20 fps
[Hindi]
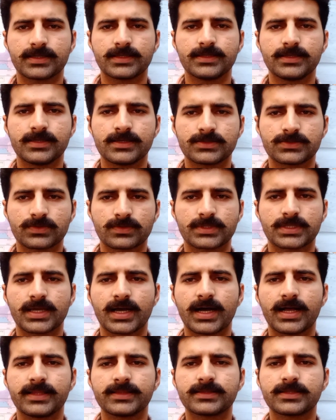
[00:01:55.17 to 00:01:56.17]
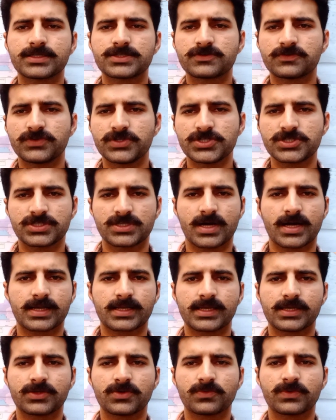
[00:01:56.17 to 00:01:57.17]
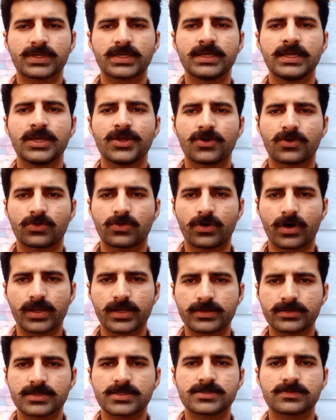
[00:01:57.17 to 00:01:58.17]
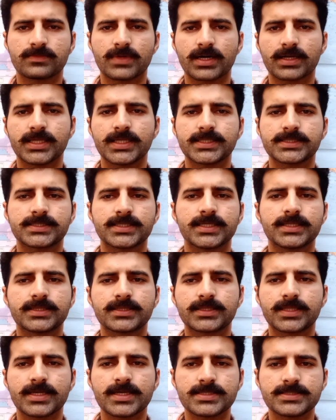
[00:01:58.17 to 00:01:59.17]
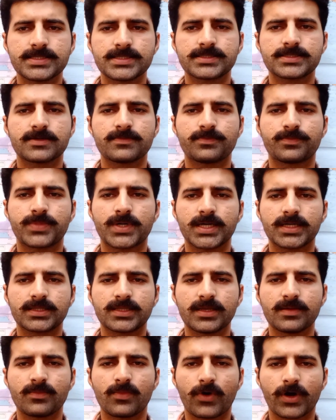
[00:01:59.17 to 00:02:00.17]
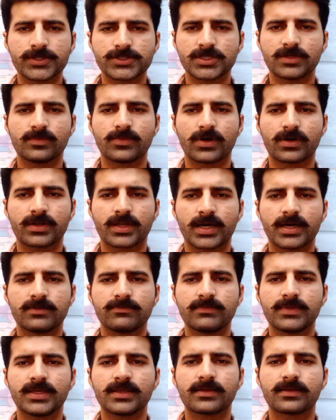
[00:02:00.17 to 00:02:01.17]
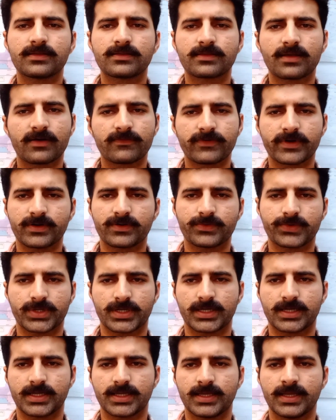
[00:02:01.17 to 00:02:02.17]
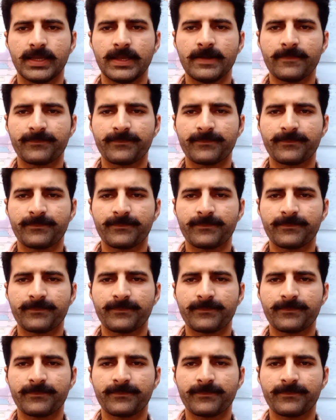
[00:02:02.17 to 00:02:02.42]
के लिए सूरत हाल तशवीशनाक है क्योंकि डॉलर की स्मगलिंग से तेज़ी से बढ़ते मौशी बहरान में इजाफा हो रहा है